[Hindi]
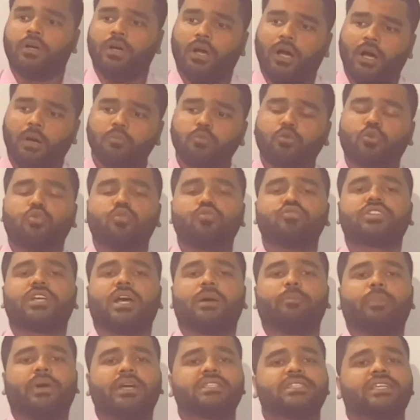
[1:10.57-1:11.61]
हमको उसका
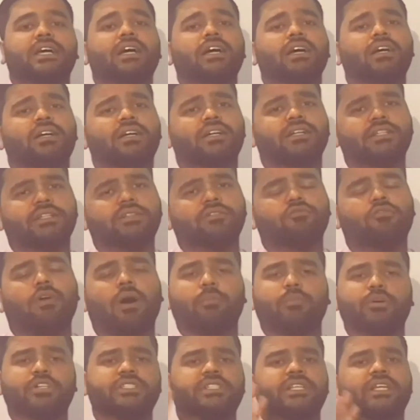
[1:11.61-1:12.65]
पैसा
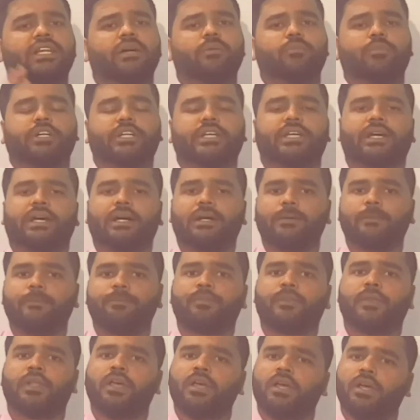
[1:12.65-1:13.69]
वापस देना पड़ेगा
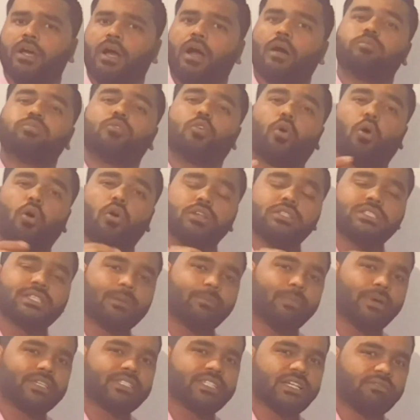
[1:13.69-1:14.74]
अब कौन सा
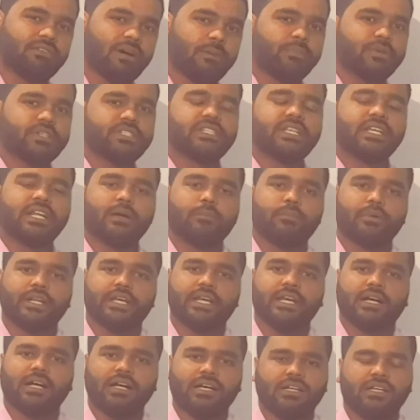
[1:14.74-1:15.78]
पैसा वापस देना
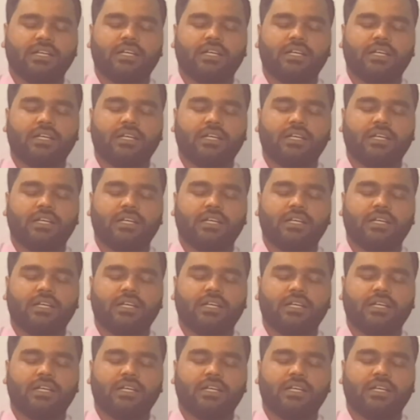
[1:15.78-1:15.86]
पड़ेगा